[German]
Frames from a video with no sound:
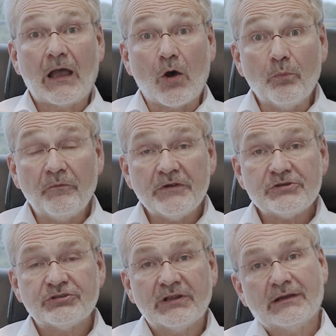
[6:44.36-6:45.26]

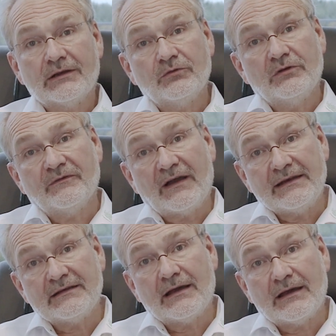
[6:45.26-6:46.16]
Raubfisch, der natürlich
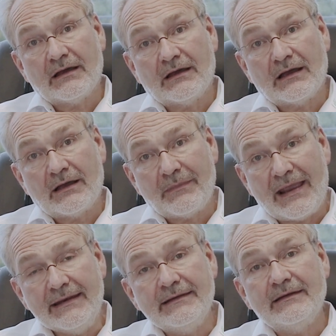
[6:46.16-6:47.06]
weiter am
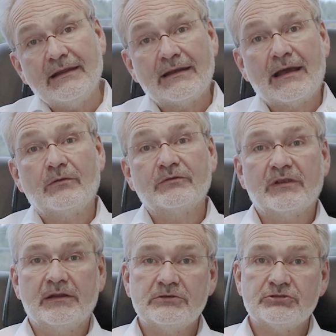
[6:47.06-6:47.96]
Ende der
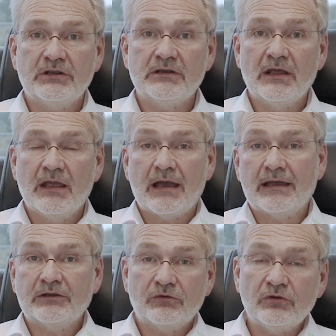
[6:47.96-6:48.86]
Nahrungskette steht,
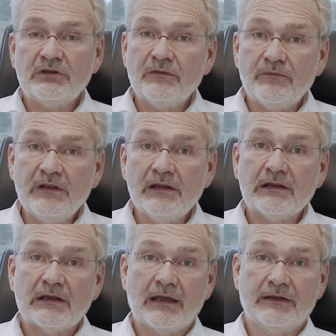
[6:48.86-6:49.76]
hat natürlich die
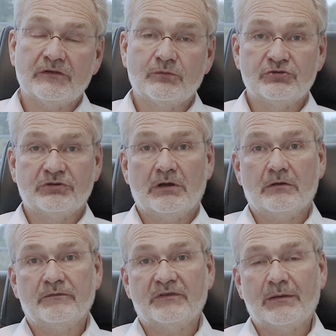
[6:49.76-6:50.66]
vielen kleinen
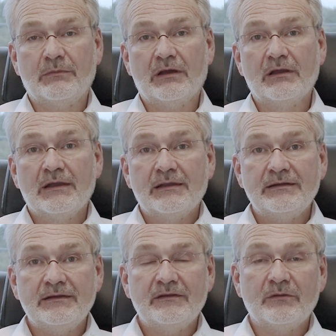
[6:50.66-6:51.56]
Zwischenaufsammler,
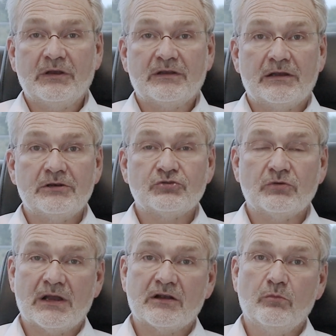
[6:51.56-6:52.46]
die diese Metalle
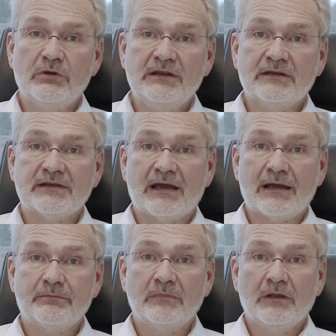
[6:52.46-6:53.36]
schon akkumuliert
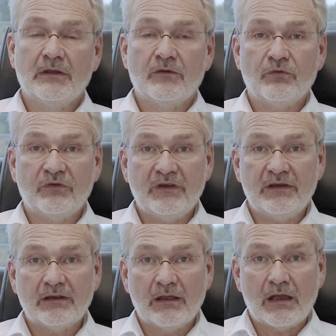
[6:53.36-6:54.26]
haben, für
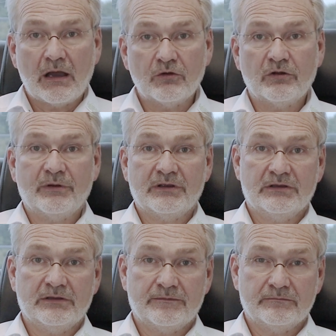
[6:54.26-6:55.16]
sich auch nochmal
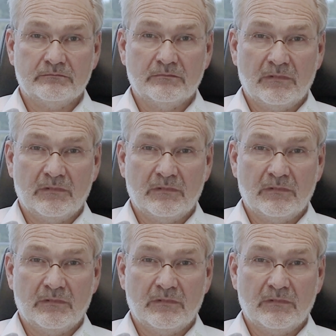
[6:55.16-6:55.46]
gegriffen.